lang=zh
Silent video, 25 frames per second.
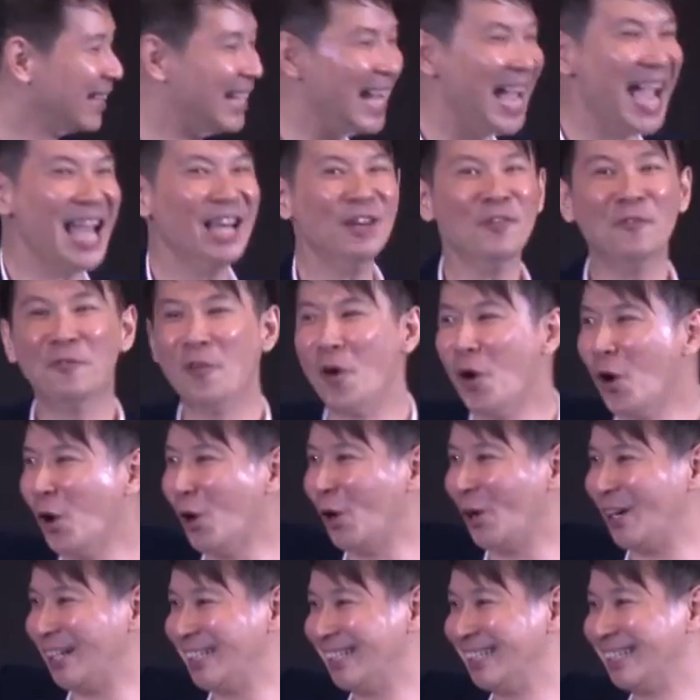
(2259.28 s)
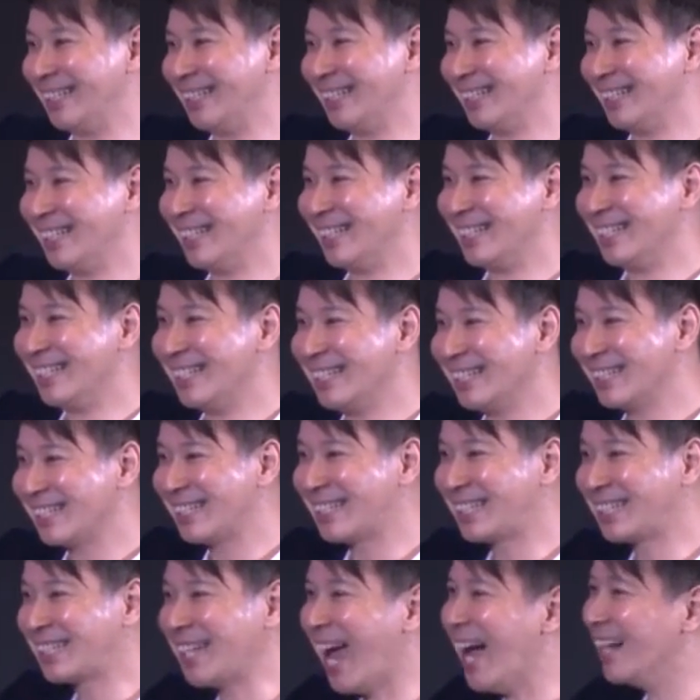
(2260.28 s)
天父
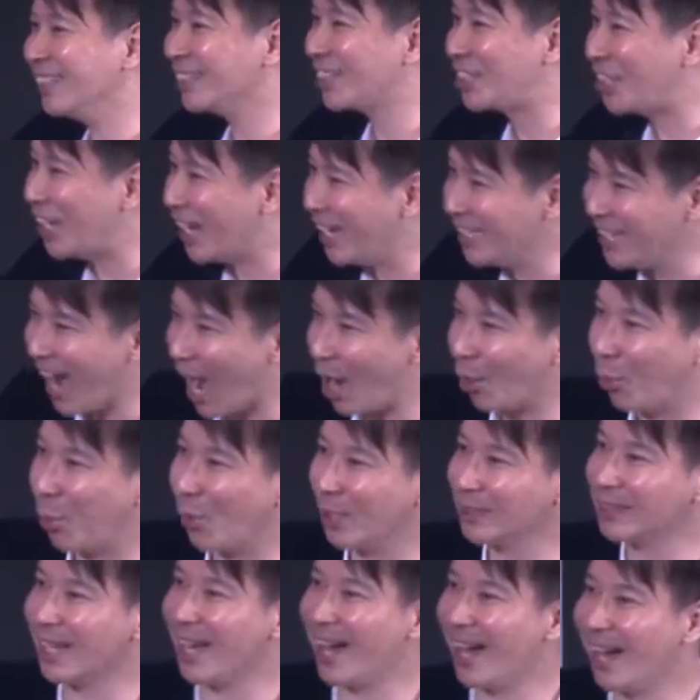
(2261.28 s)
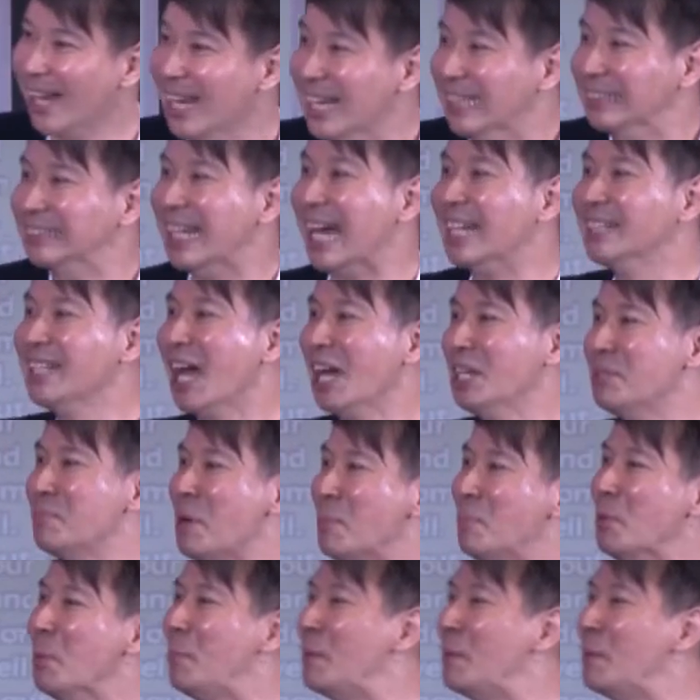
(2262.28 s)
尚且养活它，难道你